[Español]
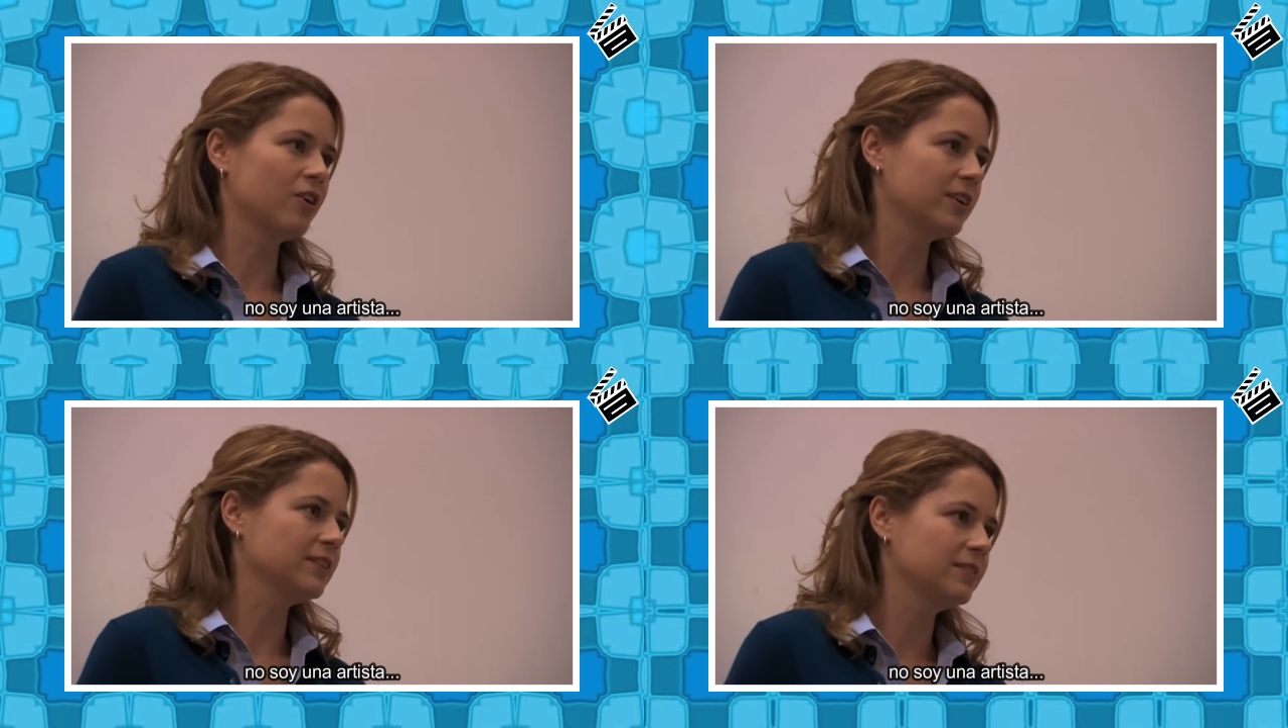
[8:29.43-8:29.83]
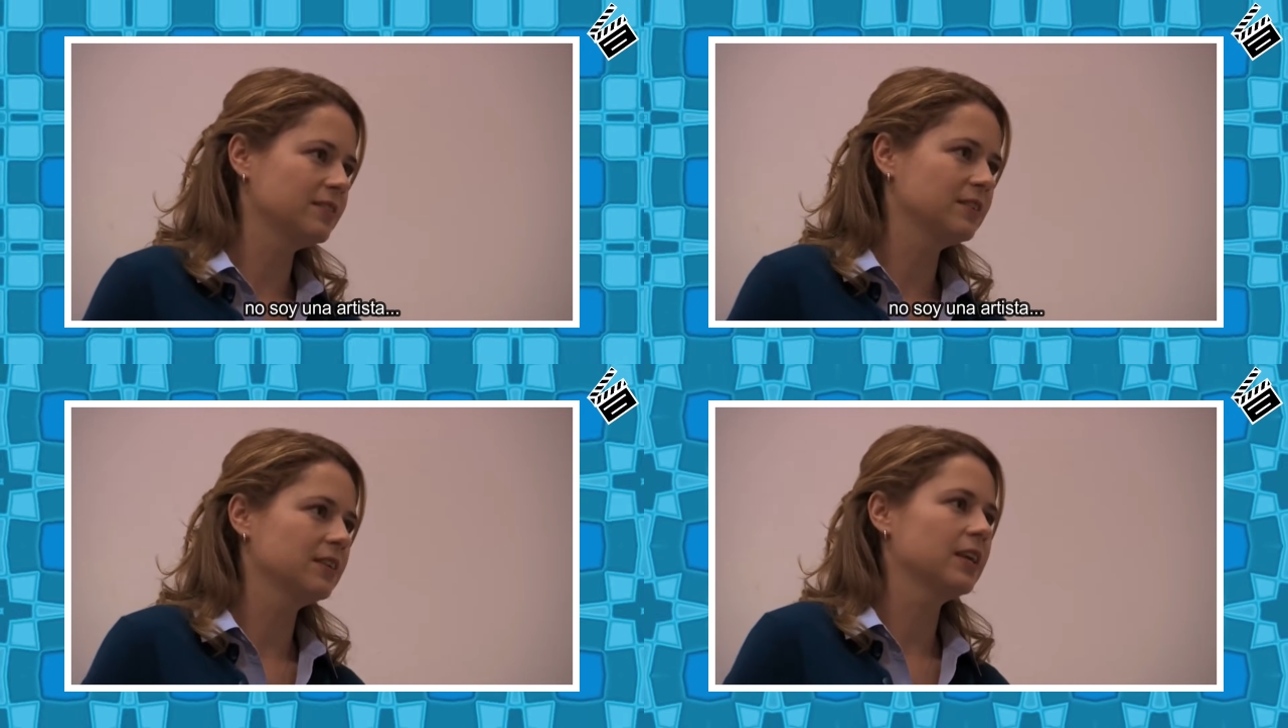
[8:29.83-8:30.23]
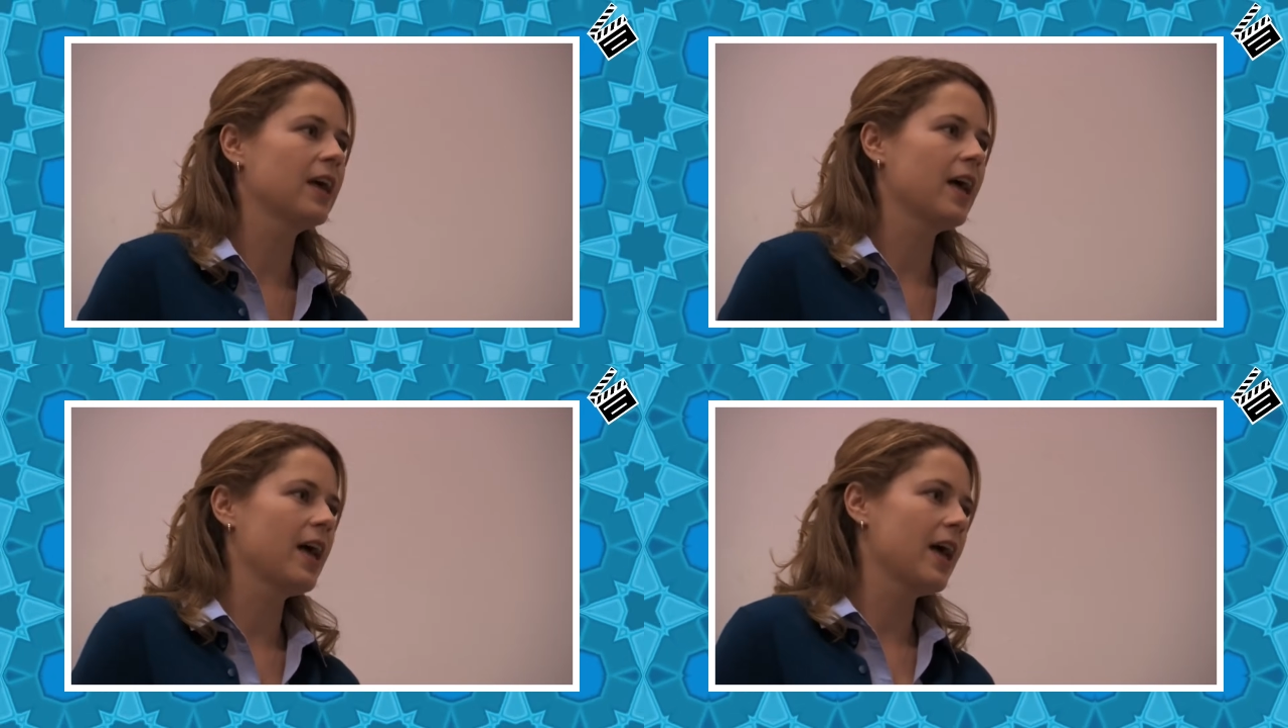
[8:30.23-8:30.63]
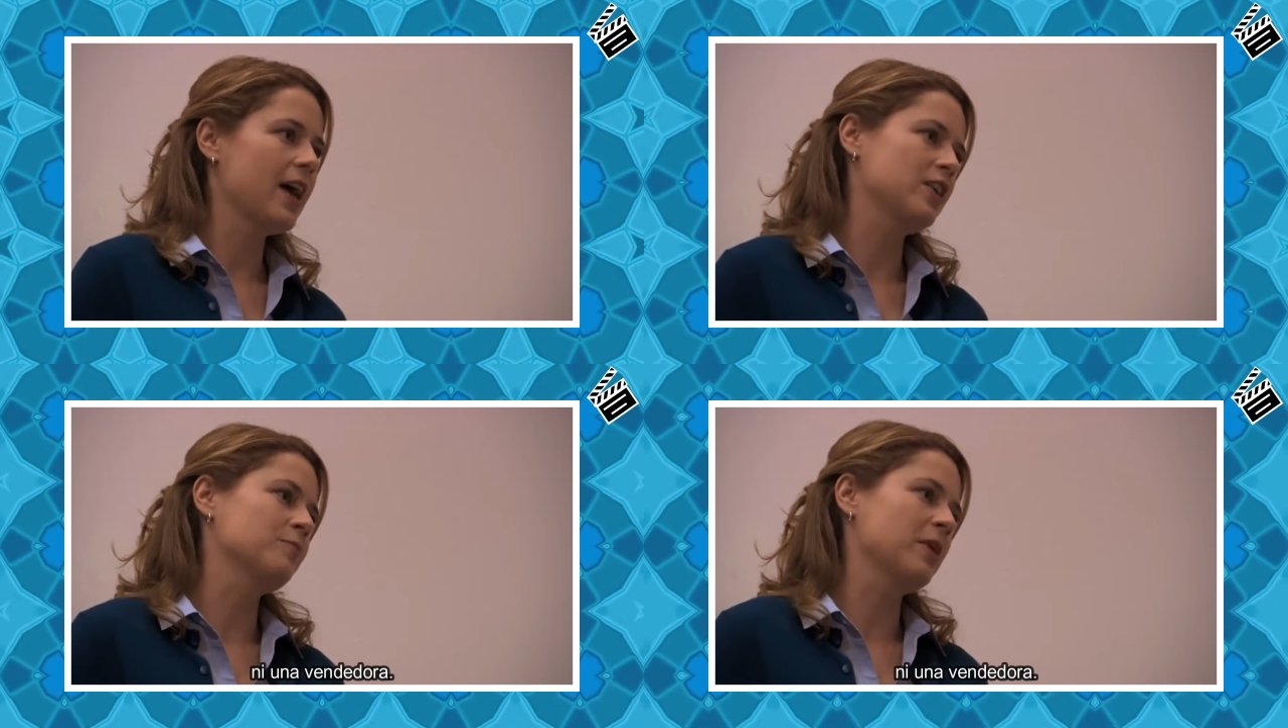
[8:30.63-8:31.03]
an artist,
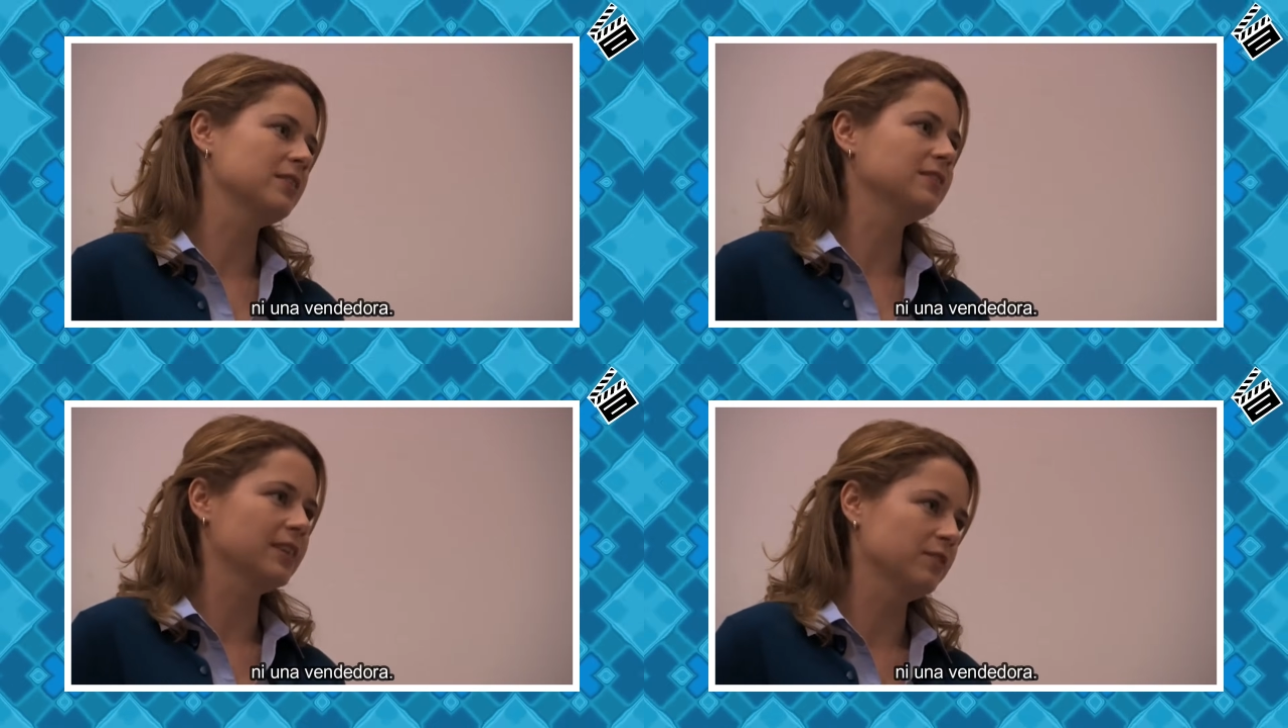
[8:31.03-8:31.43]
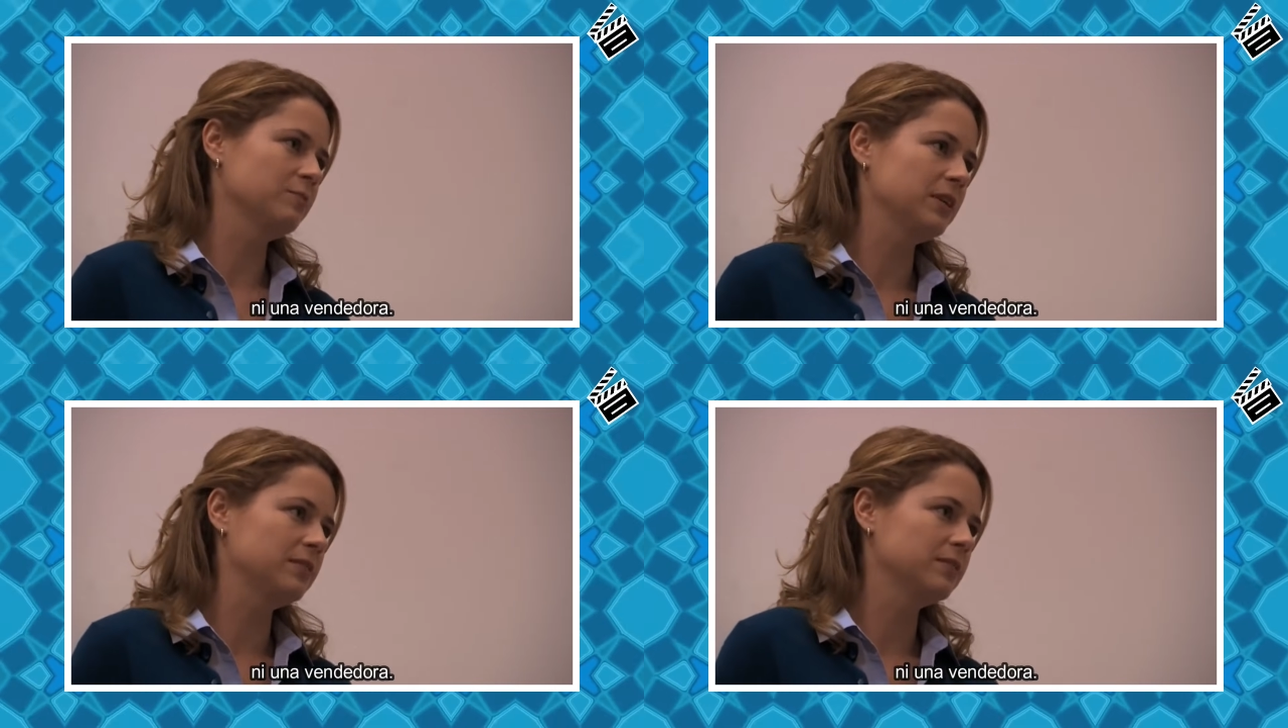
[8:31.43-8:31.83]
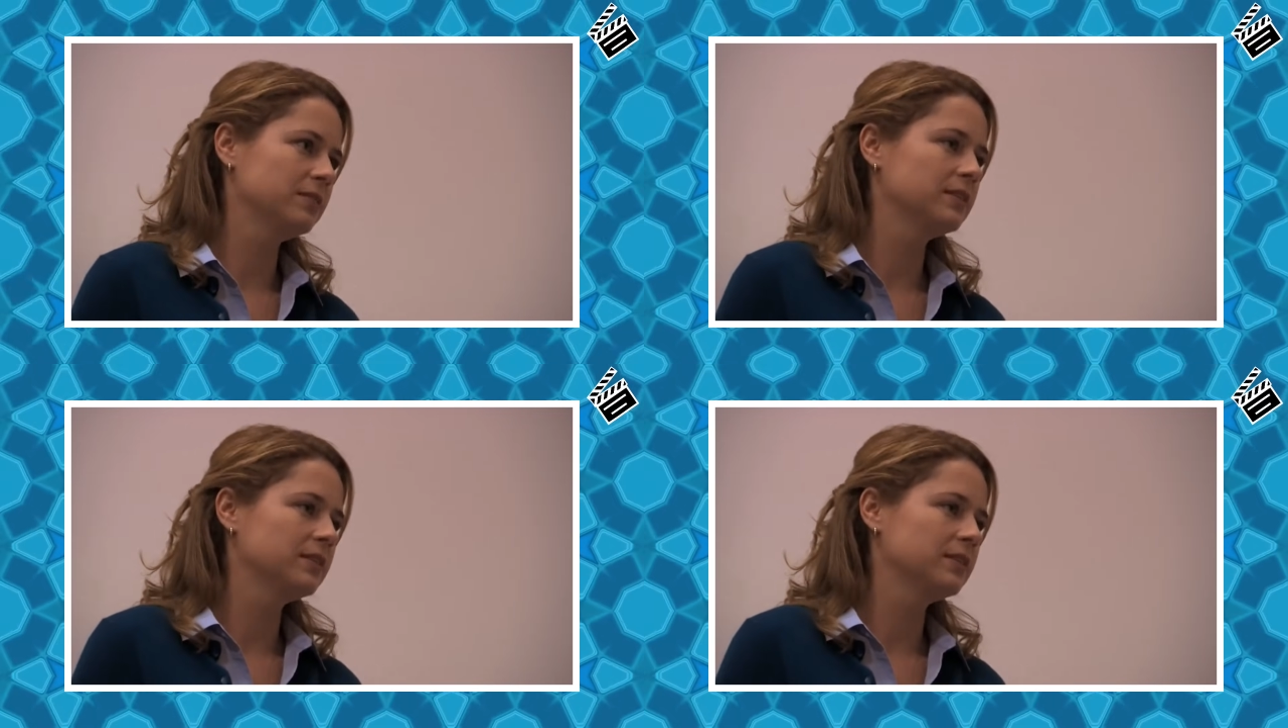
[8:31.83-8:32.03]
and I'm not a salesman.